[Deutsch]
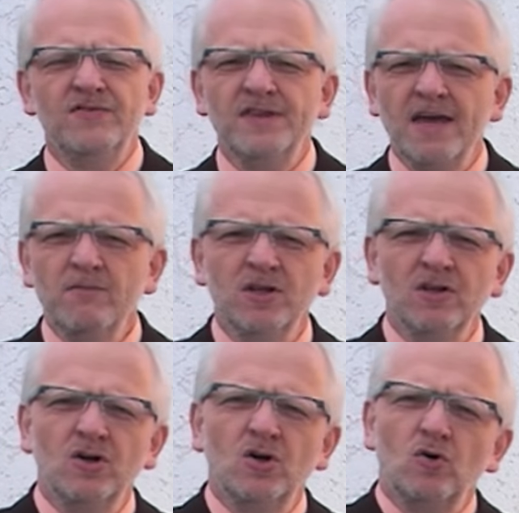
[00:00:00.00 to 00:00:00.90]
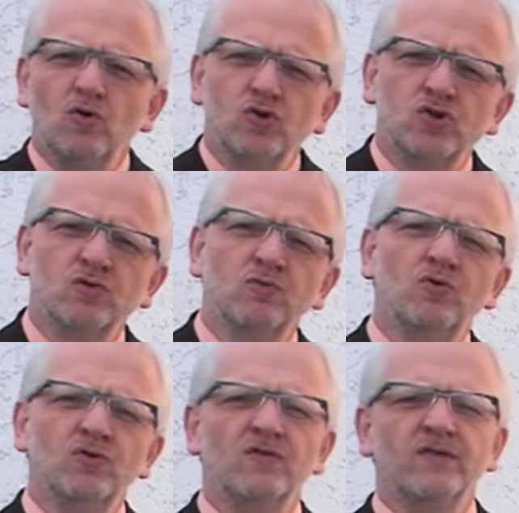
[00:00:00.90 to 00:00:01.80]
nehmen und
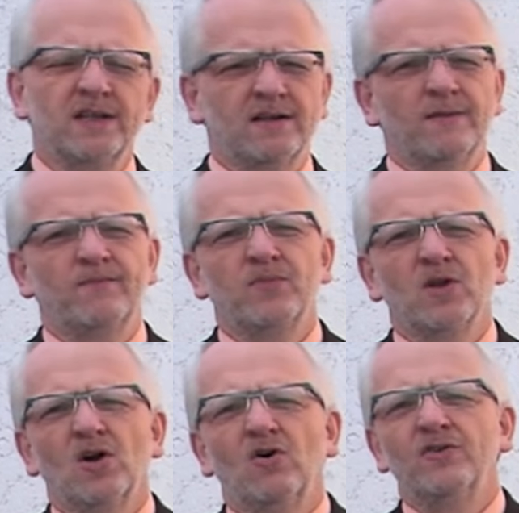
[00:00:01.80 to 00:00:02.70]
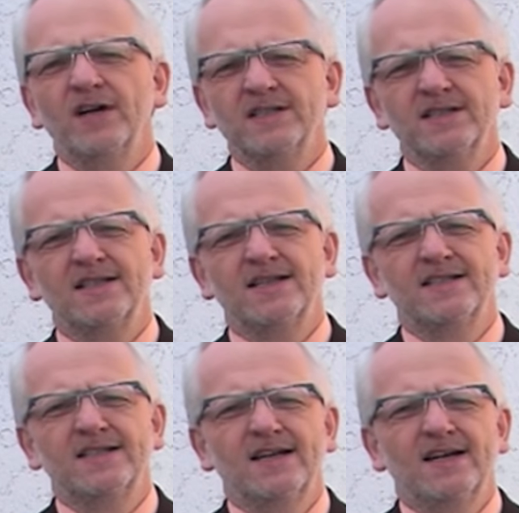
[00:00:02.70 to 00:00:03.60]
zum Guten wenden. Und das ist
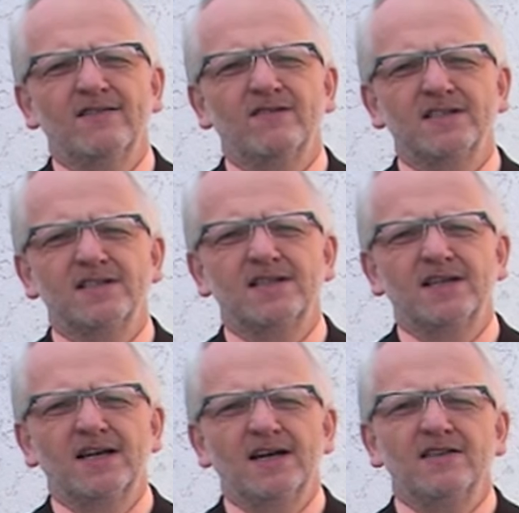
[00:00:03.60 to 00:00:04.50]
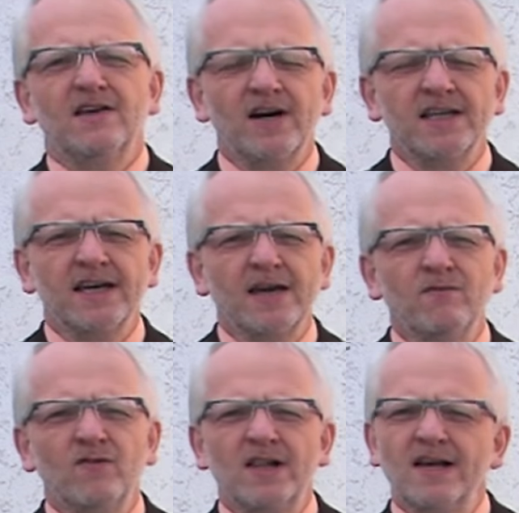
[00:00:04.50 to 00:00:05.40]
das, was ich dir
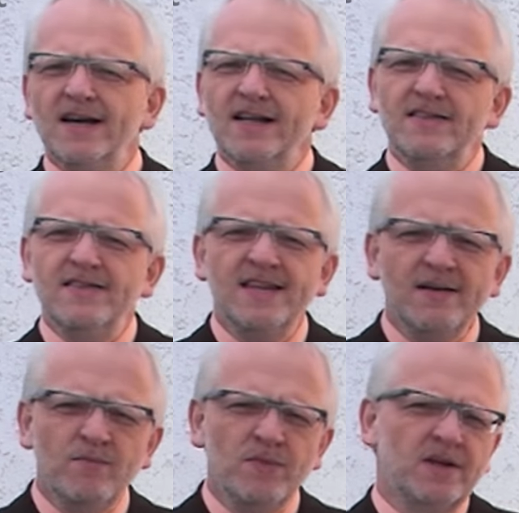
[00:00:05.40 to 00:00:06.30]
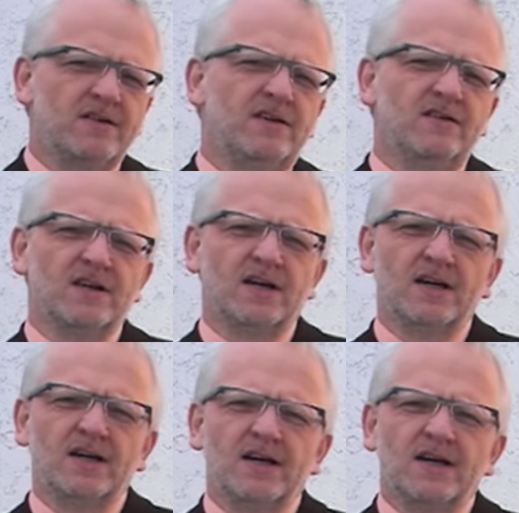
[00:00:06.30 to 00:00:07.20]
weitergeben will. Nimm
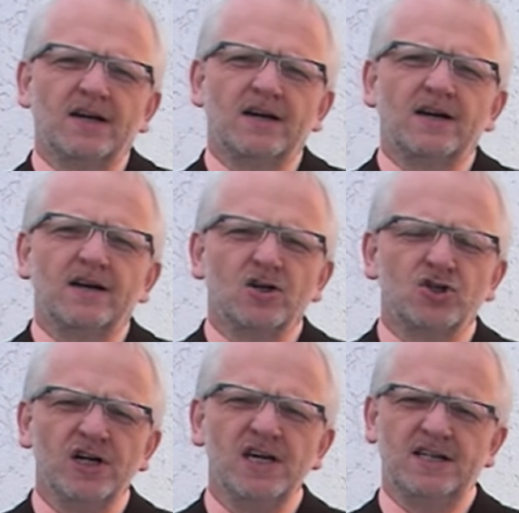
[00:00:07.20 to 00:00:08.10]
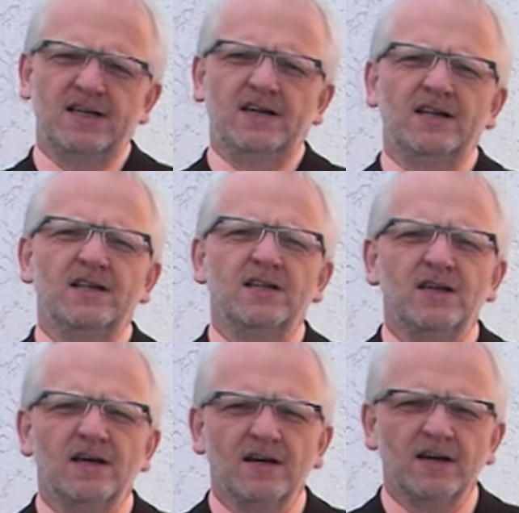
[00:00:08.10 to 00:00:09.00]
diese Geschichte
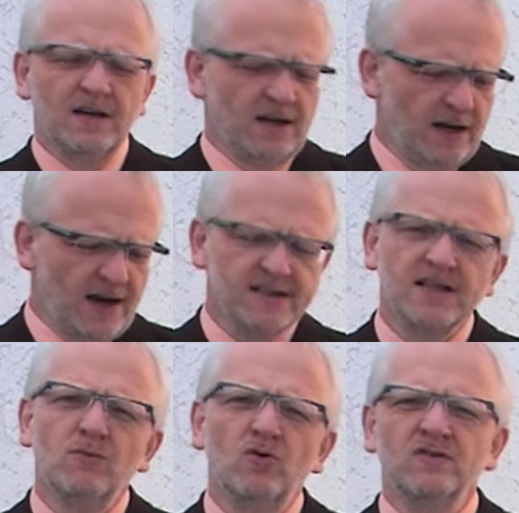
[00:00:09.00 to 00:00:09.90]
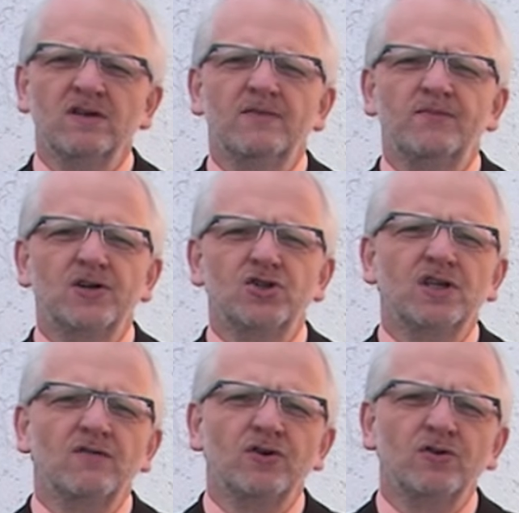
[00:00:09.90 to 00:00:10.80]
in 1. Äh, Mose, die
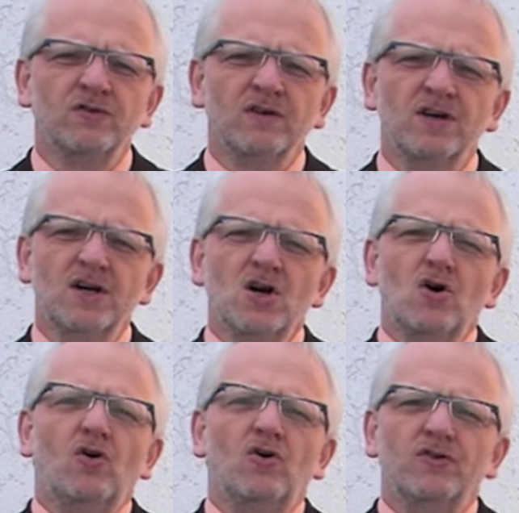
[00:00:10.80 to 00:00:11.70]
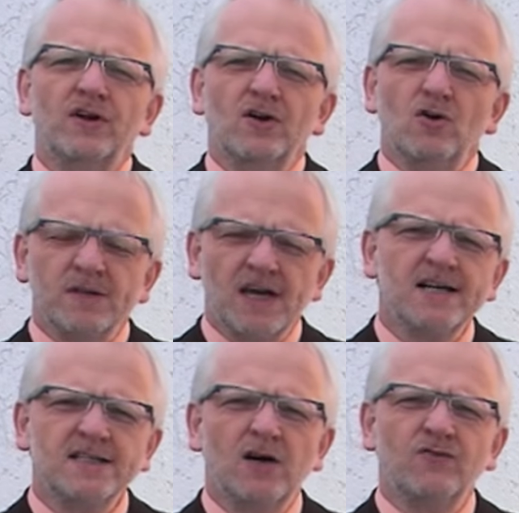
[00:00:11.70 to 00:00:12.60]
Geschichte von Josef, und
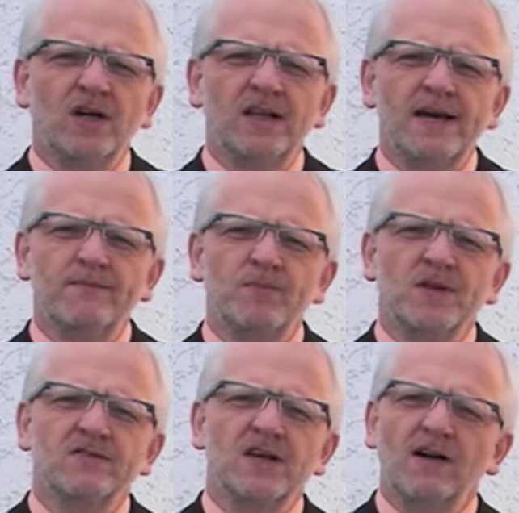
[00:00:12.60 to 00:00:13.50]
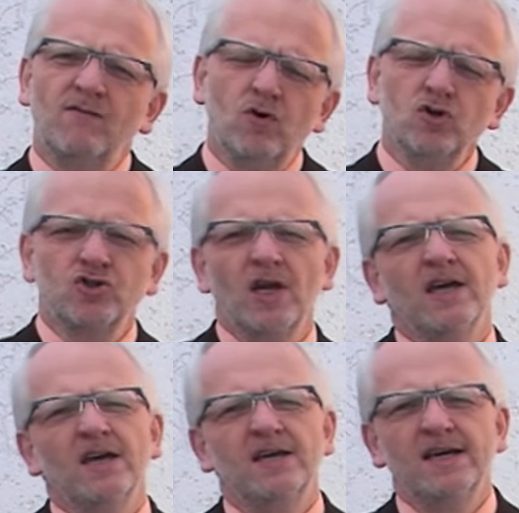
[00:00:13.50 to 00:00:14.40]
übertrag sie auf dein Leben. Sag, wo
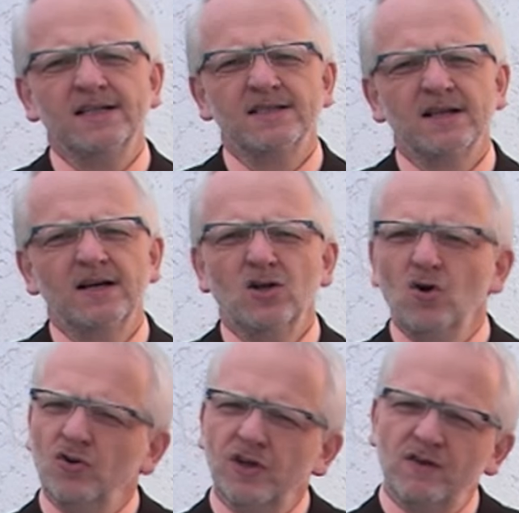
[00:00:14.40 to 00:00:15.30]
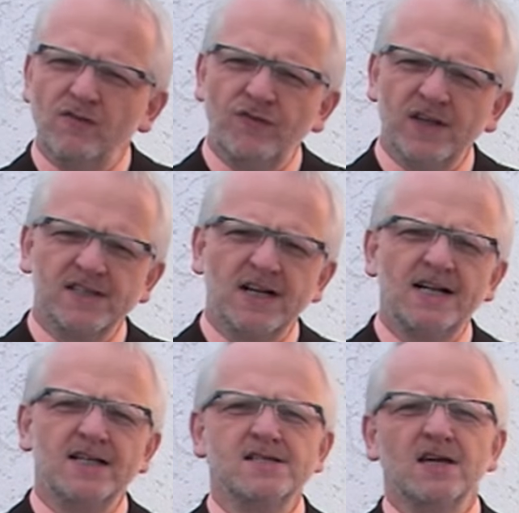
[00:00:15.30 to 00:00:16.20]
stecke ich jetzt? Und ich will
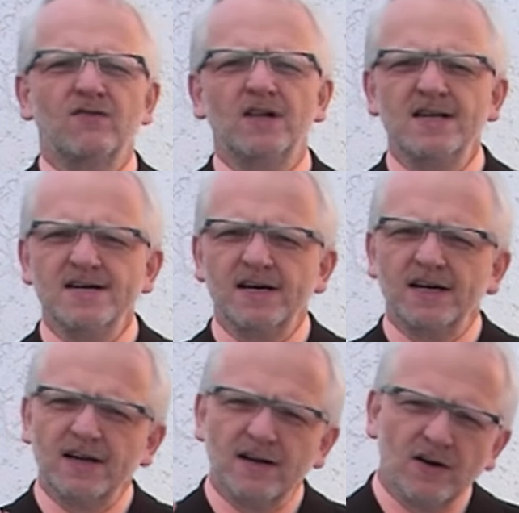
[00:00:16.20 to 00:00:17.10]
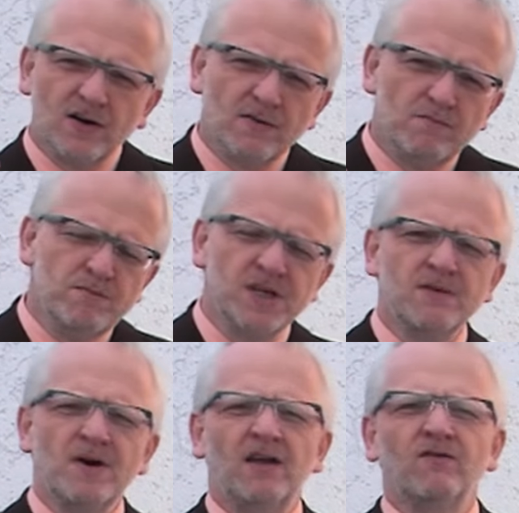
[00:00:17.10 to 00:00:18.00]
festhalten, ich will
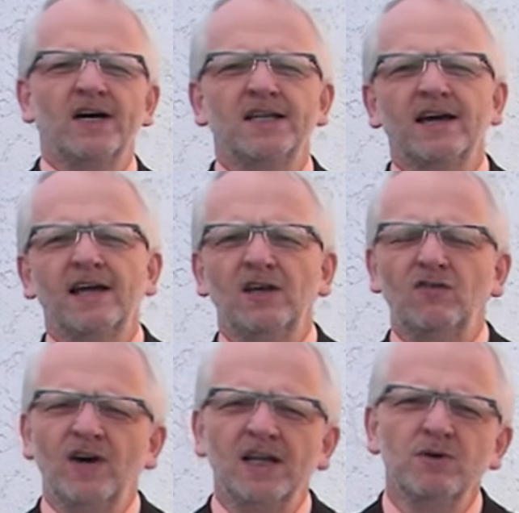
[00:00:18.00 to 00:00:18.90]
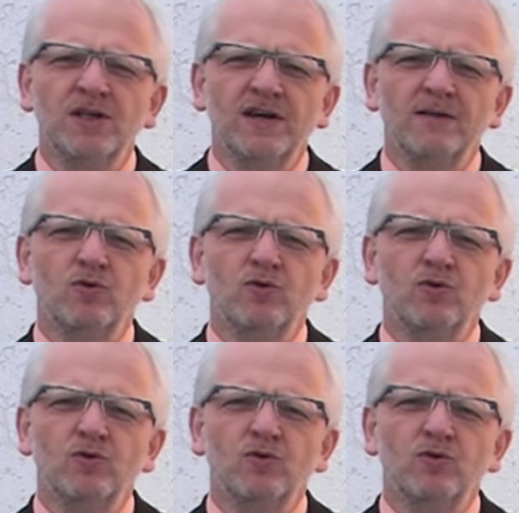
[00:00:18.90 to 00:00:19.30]
mit dem Herrn weitergehen, ich werde mich nicht